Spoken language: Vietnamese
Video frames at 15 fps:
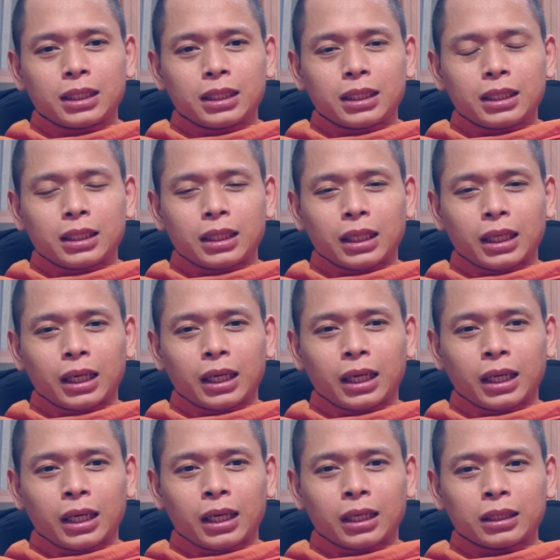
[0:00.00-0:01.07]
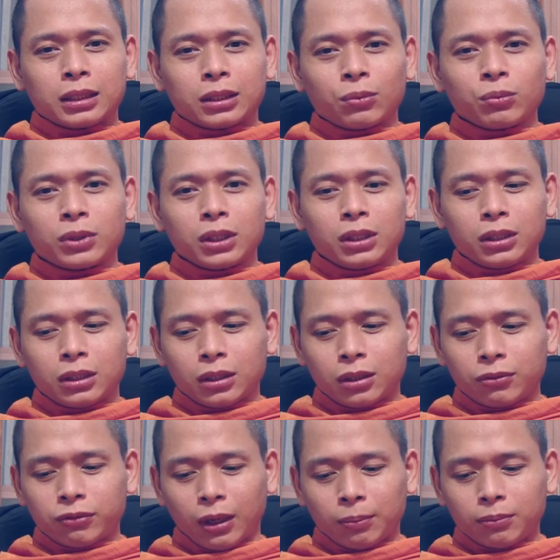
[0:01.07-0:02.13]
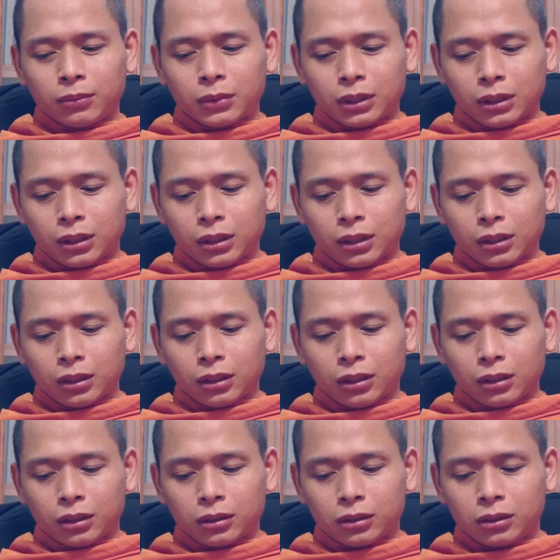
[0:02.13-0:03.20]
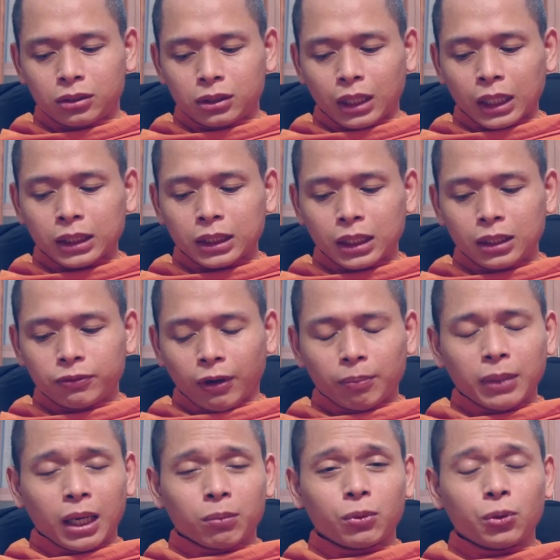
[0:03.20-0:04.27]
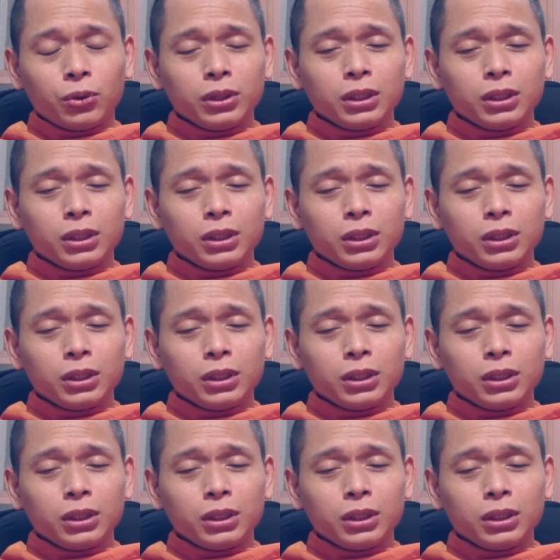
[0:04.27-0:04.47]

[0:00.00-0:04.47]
là trong kinh ờ, phẩm ờ, tăng chi phẩm hạt muối